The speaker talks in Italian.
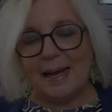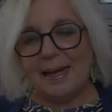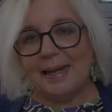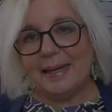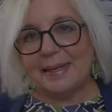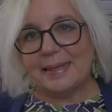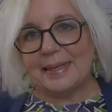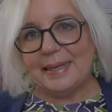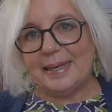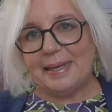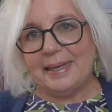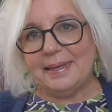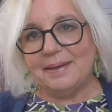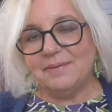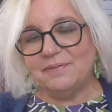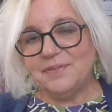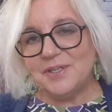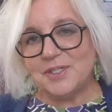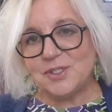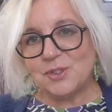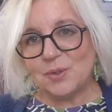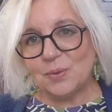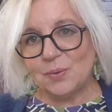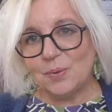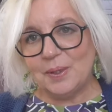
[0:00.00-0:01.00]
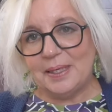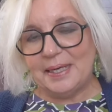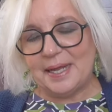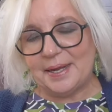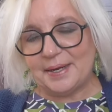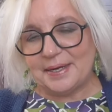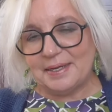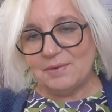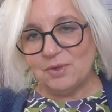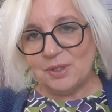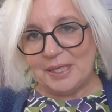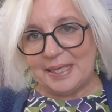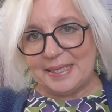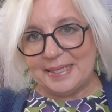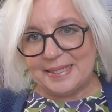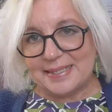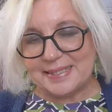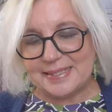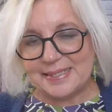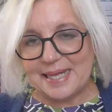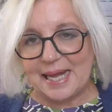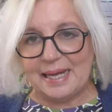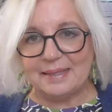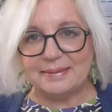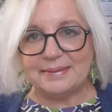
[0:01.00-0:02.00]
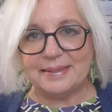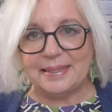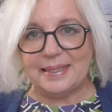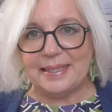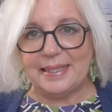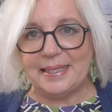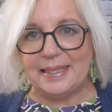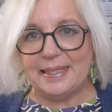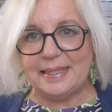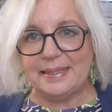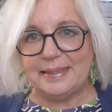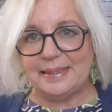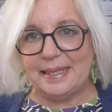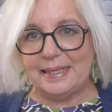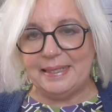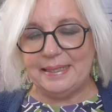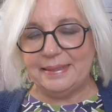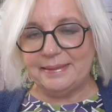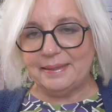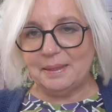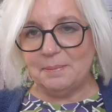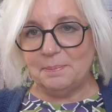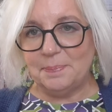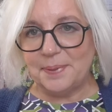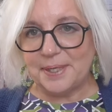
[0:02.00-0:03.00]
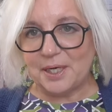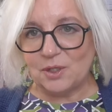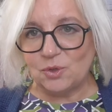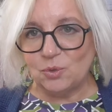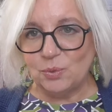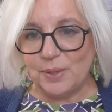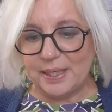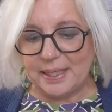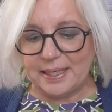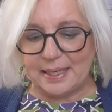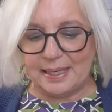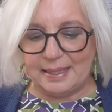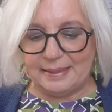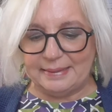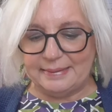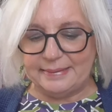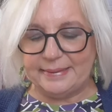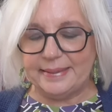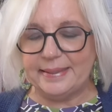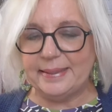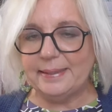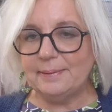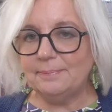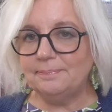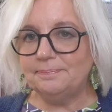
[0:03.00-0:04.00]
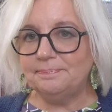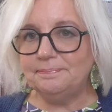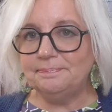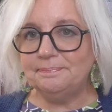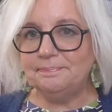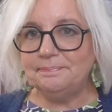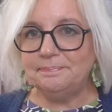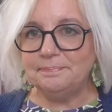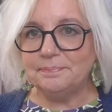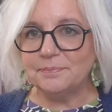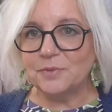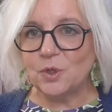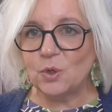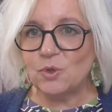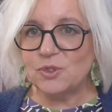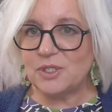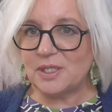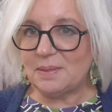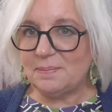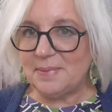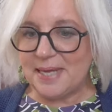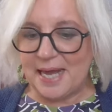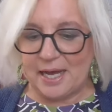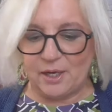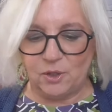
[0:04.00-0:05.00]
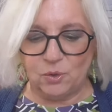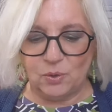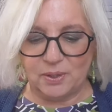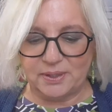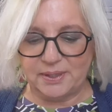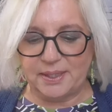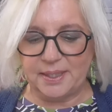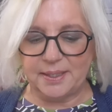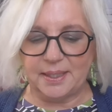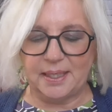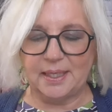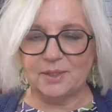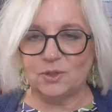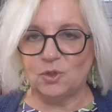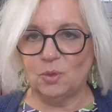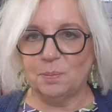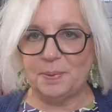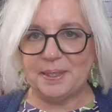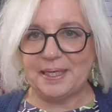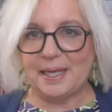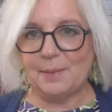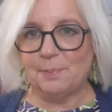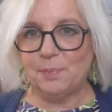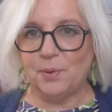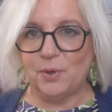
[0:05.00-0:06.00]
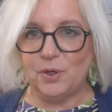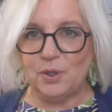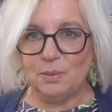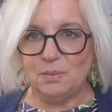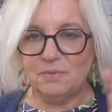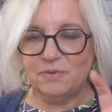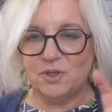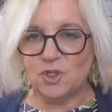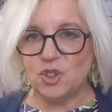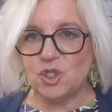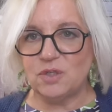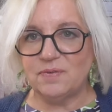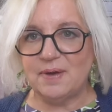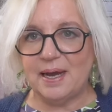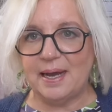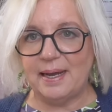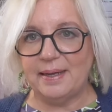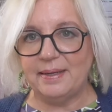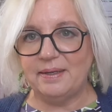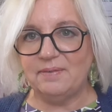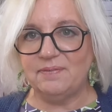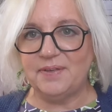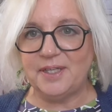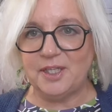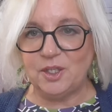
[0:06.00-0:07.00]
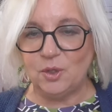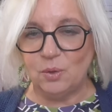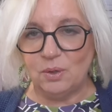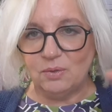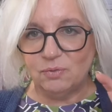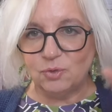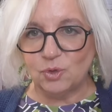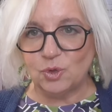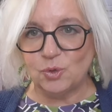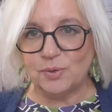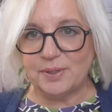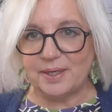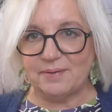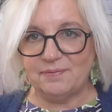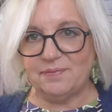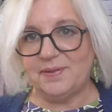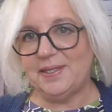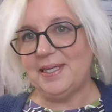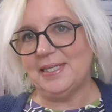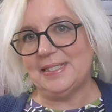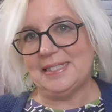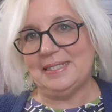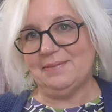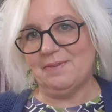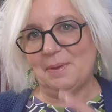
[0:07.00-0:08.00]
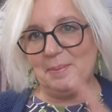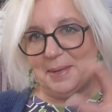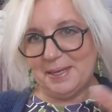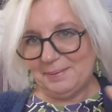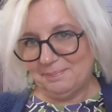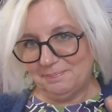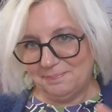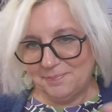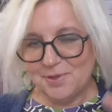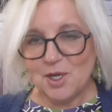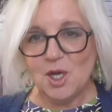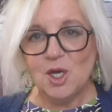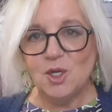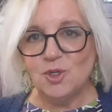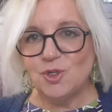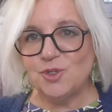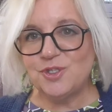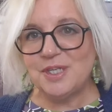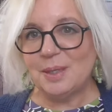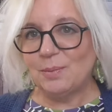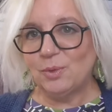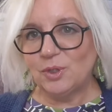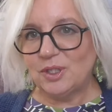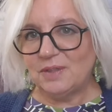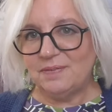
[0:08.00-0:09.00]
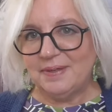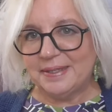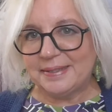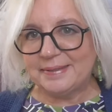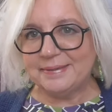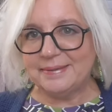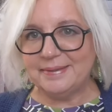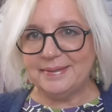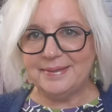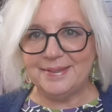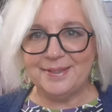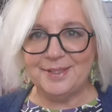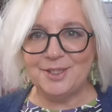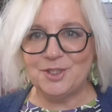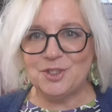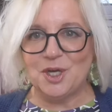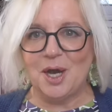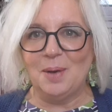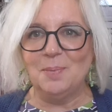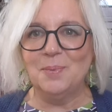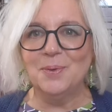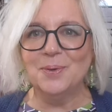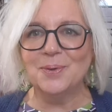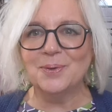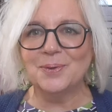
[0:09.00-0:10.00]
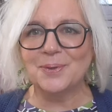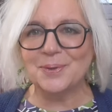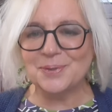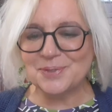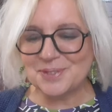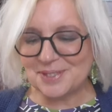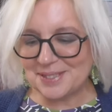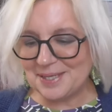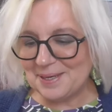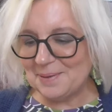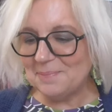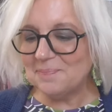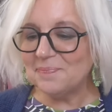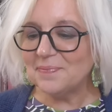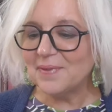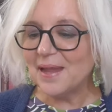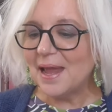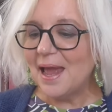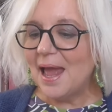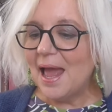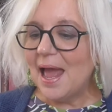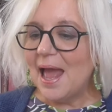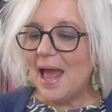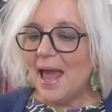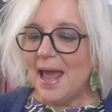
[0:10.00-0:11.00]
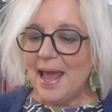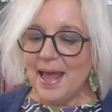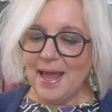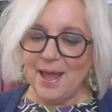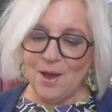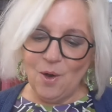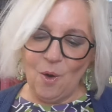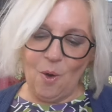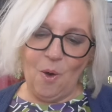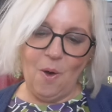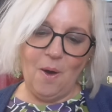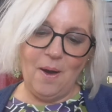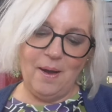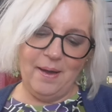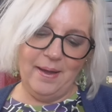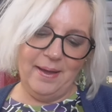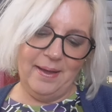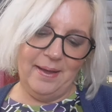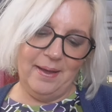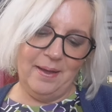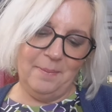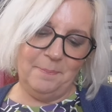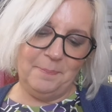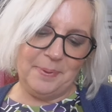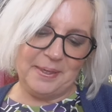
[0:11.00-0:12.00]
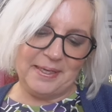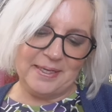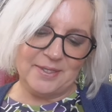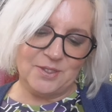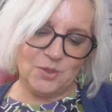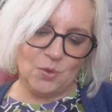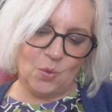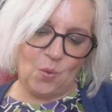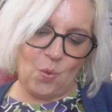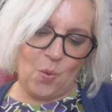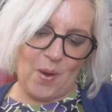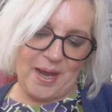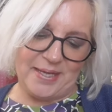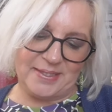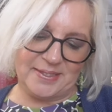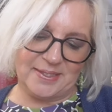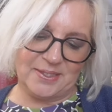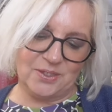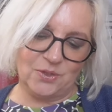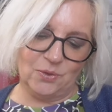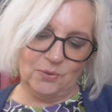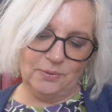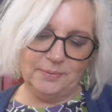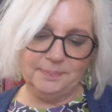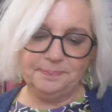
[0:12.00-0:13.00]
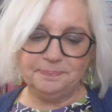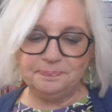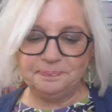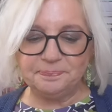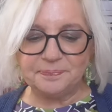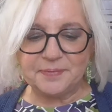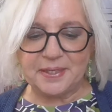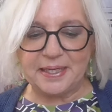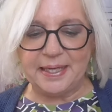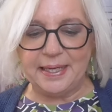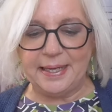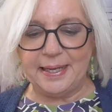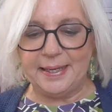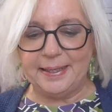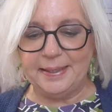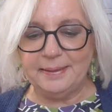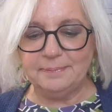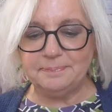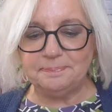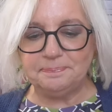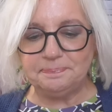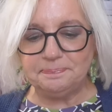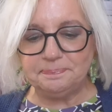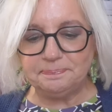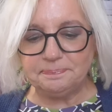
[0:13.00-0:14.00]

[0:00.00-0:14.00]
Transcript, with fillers: eh, che visto l'arrivo dell'estate e delle temperature calde, mh, mm, così mi hanno attirato, perché poi lui mi faceva il video, le fotografie, sì vabbè, ci siamo divertiti, diciamo così. E ho eh, preso questo, che è